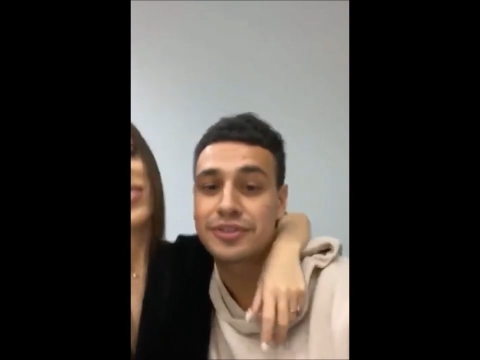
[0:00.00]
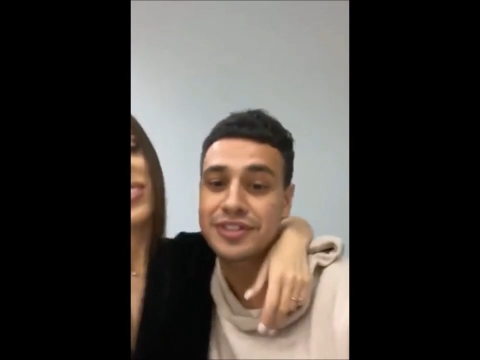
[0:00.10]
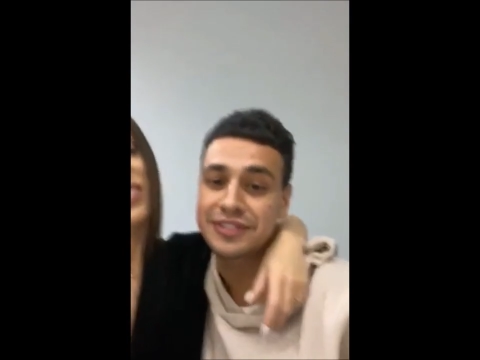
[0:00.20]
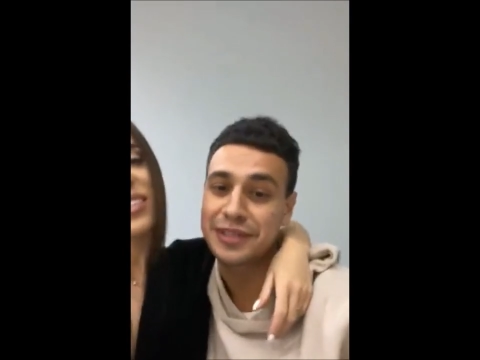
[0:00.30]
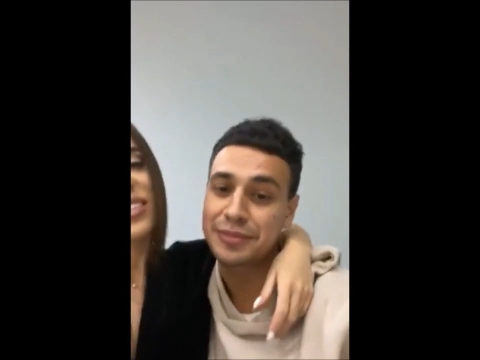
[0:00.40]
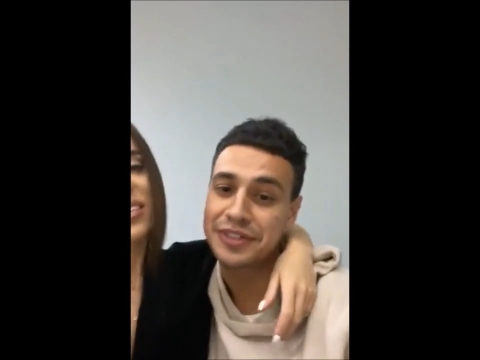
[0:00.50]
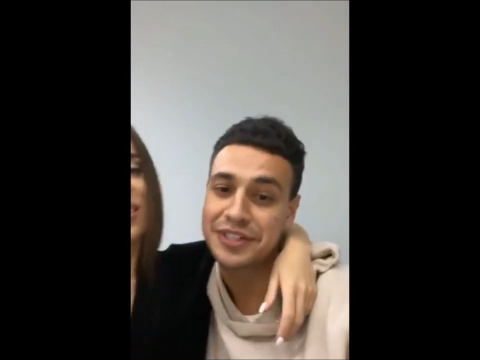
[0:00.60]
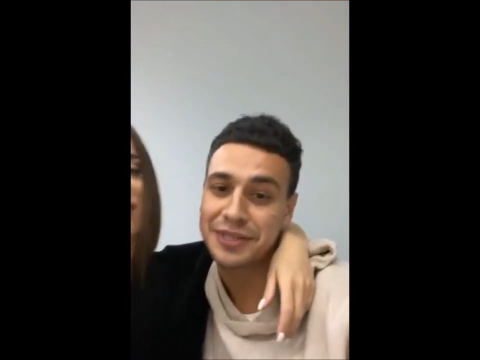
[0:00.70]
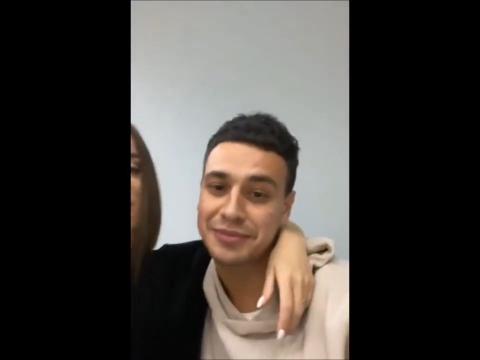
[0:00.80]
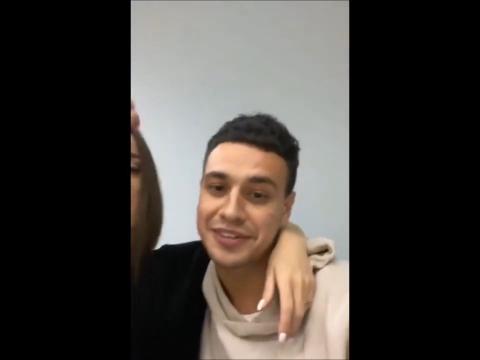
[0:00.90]
совсем
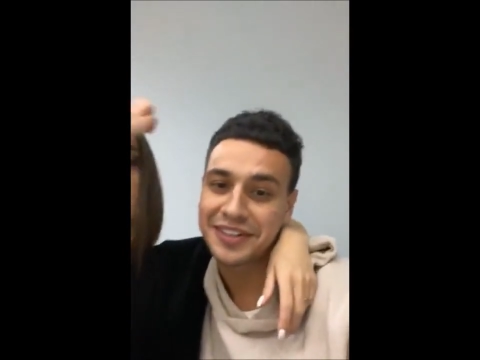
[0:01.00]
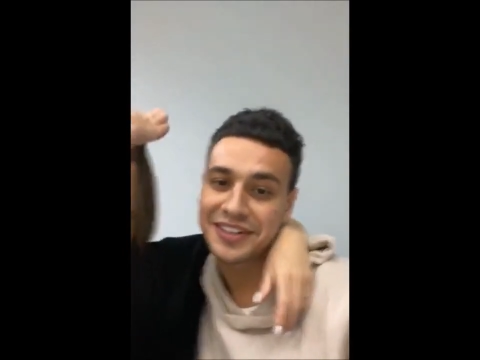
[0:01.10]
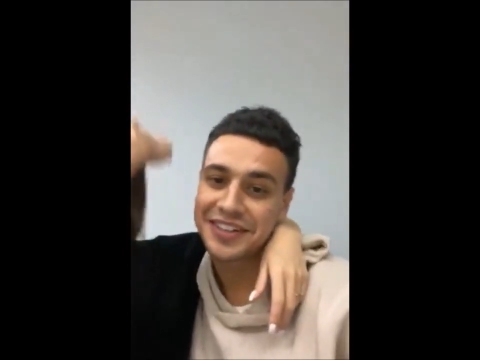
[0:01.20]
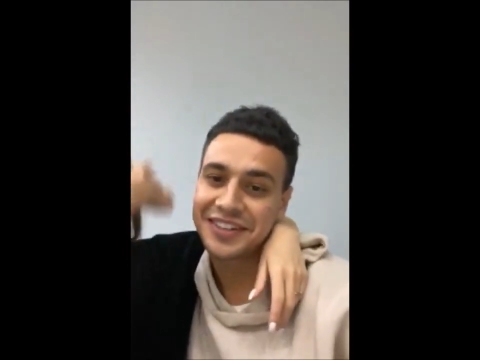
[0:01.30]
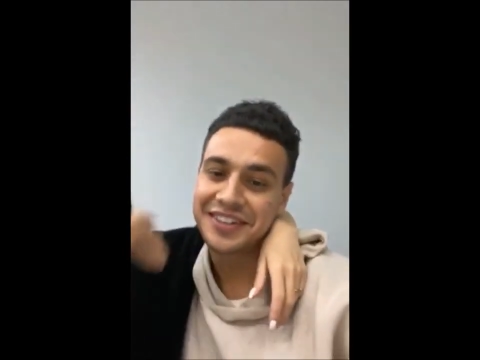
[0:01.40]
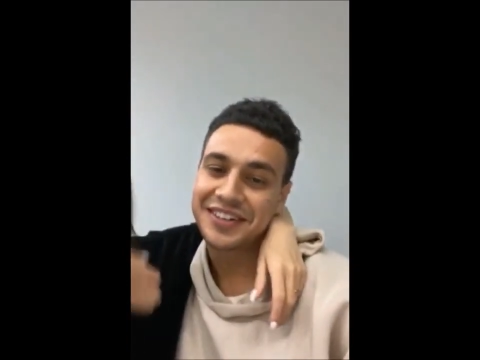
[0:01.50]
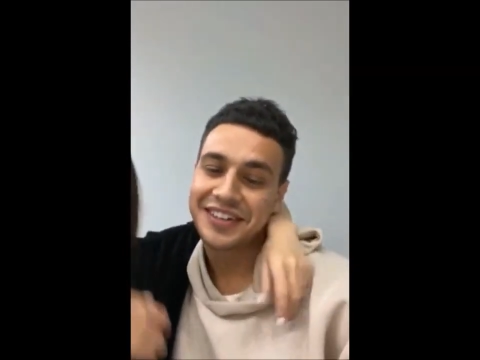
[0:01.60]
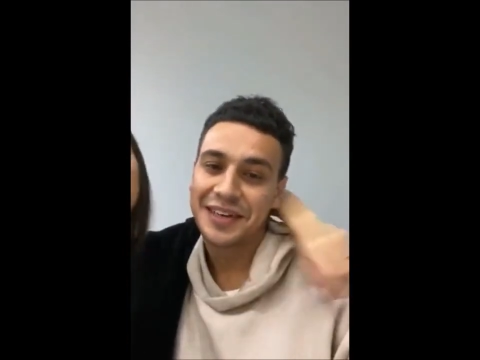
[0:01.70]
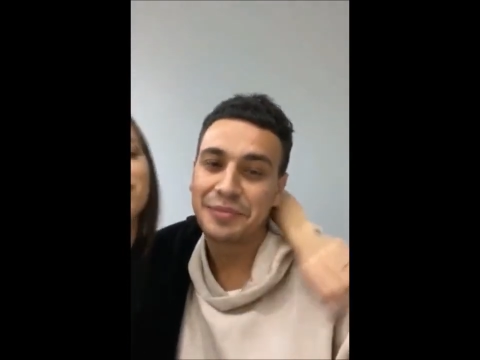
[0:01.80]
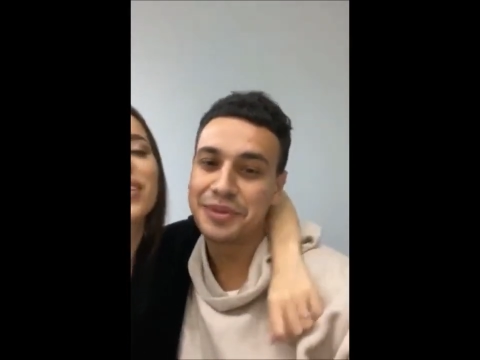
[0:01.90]
лысым.
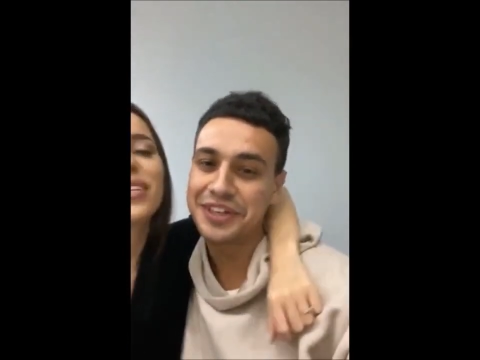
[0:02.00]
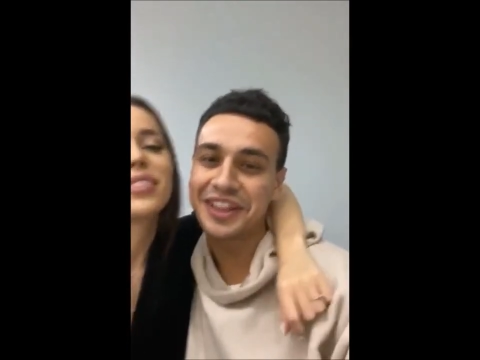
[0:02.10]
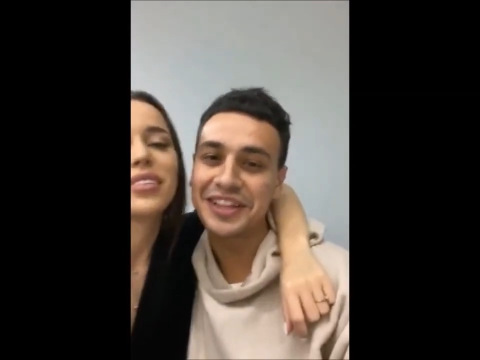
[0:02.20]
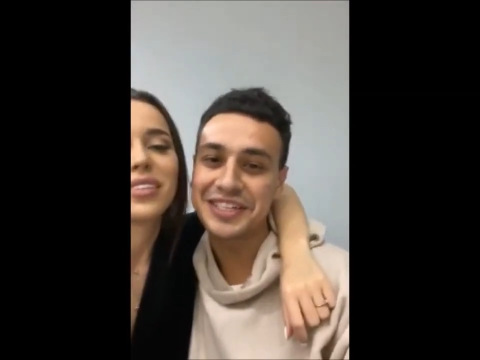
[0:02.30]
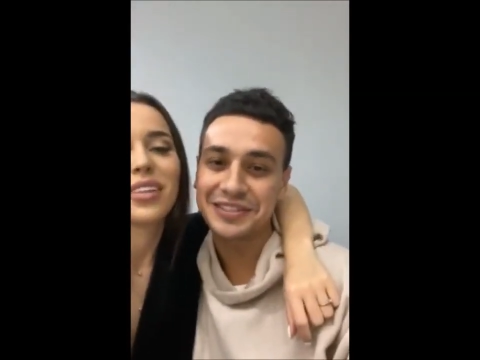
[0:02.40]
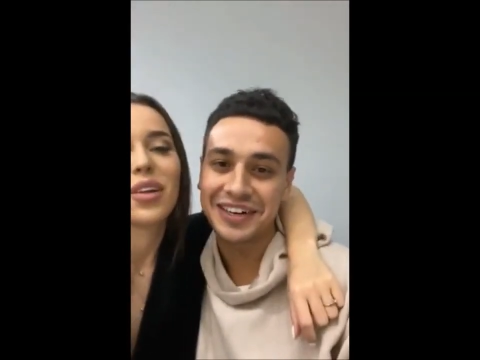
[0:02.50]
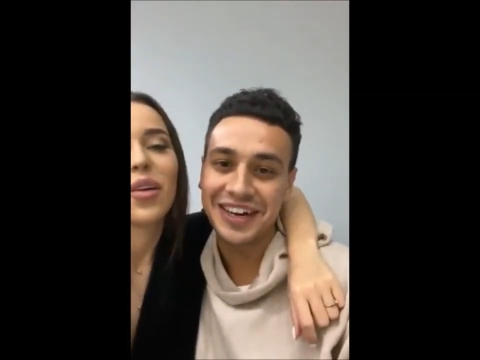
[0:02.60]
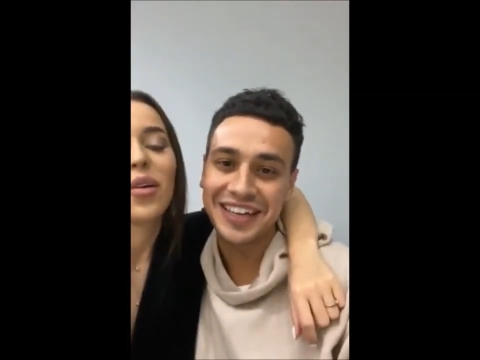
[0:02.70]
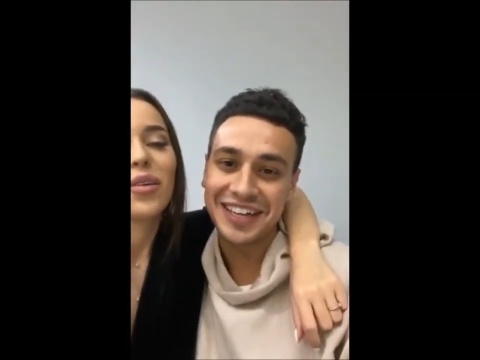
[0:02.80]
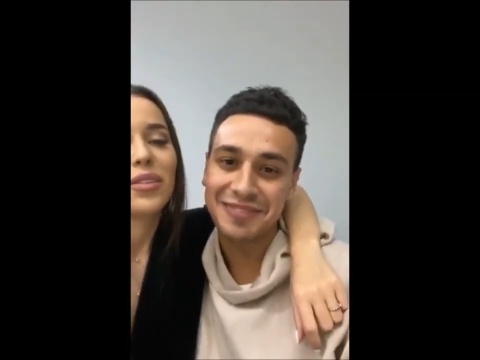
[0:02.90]
Будет лысого гонять